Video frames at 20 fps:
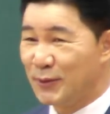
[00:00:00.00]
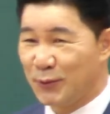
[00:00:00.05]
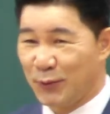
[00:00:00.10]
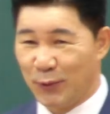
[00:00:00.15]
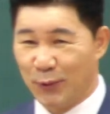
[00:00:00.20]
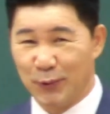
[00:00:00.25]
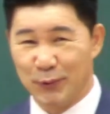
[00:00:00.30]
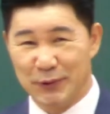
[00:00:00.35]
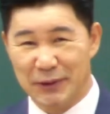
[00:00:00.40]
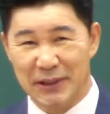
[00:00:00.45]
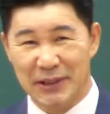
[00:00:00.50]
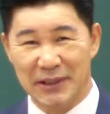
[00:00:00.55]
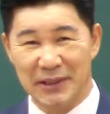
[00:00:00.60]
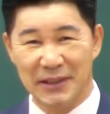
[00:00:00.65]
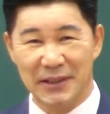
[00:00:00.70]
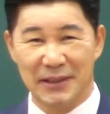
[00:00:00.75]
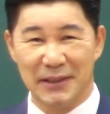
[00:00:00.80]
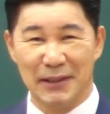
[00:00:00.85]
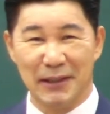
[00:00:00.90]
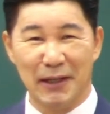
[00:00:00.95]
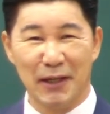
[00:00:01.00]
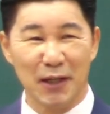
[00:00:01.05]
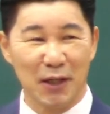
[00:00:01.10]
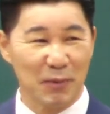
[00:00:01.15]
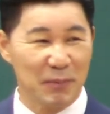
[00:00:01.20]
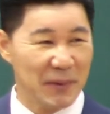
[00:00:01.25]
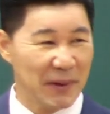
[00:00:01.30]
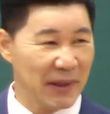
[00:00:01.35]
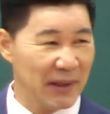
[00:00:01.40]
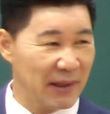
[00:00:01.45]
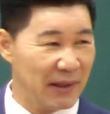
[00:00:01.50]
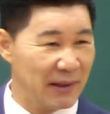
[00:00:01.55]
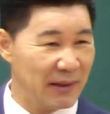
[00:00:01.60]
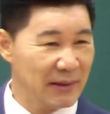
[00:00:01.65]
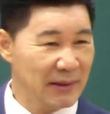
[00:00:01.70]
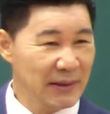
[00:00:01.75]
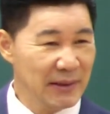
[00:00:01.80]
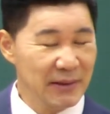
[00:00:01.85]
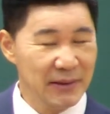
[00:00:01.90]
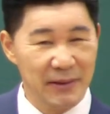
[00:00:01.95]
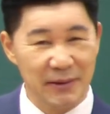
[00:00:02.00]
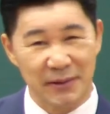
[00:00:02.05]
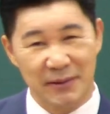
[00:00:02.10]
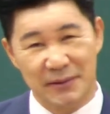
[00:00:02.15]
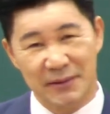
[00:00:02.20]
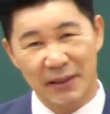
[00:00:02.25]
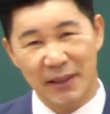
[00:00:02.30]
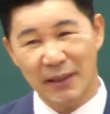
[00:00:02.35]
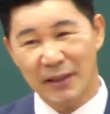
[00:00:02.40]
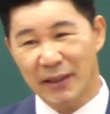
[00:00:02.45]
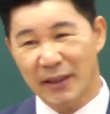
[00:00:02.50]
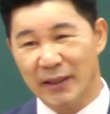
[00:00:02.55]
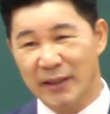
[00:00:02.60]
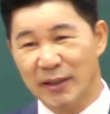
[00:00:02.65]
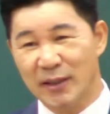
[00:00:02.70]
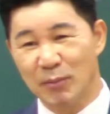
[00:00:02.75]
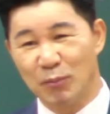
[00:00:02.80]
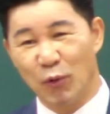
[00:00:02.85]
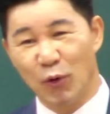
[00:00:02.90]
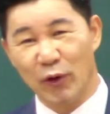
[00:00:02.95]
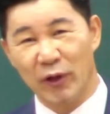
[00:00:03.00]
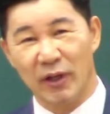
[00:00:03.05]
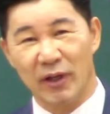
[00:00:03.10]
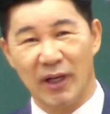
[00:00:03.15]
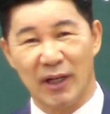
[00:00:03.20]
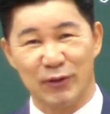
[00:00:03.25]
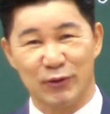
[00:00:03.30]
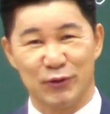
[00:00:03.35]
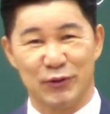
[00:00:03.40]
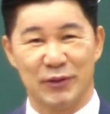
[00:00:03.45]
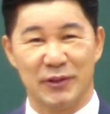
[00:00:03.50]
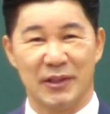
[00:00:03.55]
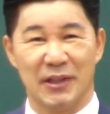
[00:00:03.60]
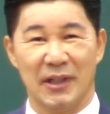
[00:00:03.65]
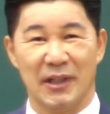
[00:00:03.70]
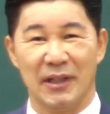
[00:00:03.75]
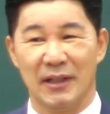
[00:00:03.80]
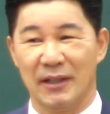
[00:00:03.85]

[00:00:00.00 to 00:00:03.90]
솔직히 하나 앞에 어째나 이런 목회를 할 수 있을까?